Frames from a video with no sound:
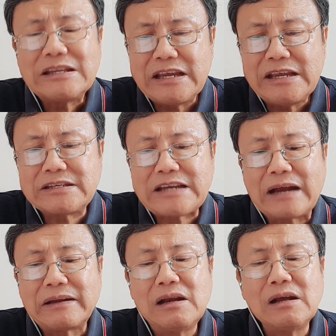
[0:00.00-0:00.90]
จริงจั
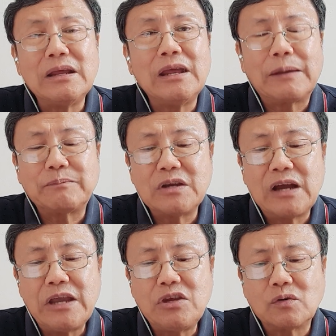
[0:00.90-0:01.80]
งในเรื่องนี้ครับ จึง
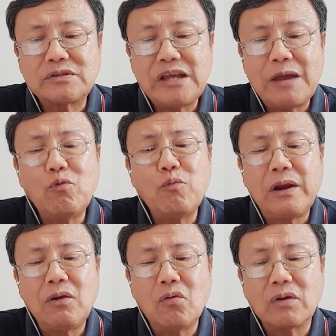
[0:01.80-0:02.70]
ให้โยเซฟผู้
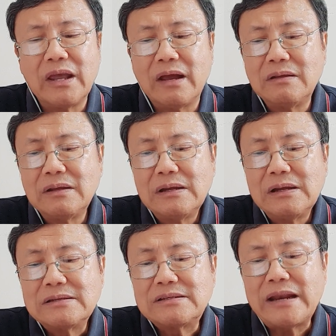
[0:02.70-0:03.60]
เป็นลูกเนี่ย
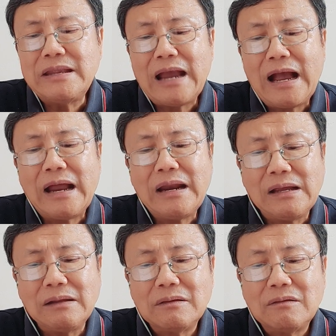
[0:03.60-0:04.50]
สัญญา
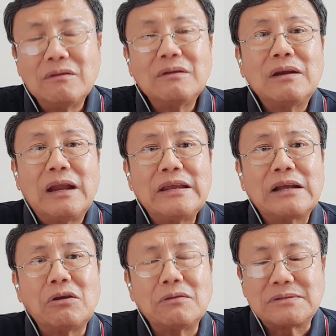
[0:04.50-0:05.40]
นะและยั
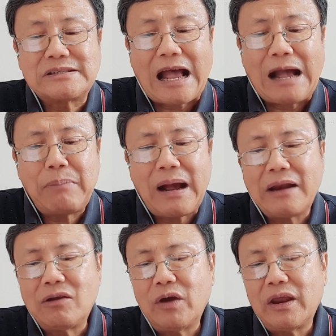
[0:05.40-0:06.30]
งต้องสาบา
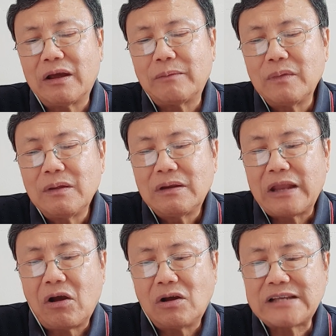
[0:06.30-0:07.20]
นด้วยนะใน
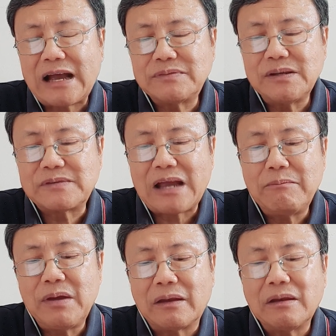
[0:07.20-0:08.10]
ข้อ30
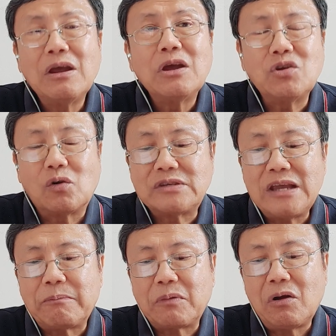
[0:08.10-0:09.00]
3เบ็ดโยเซ
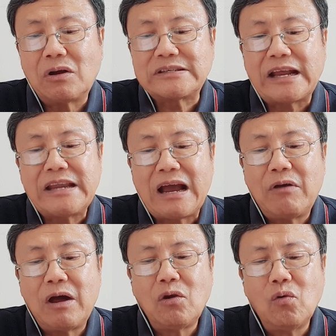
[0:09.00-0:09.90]
ฟก็สัญญา
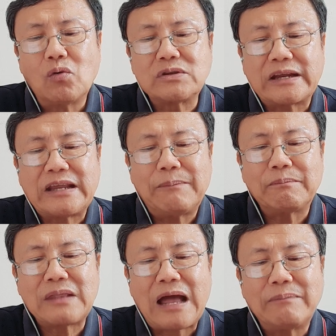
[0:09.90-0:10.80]
ว่าลูกจะ
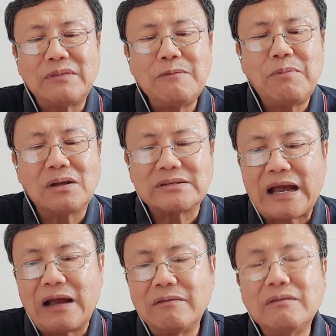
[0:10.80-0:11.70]
ทำตามที่พ่อสั่ง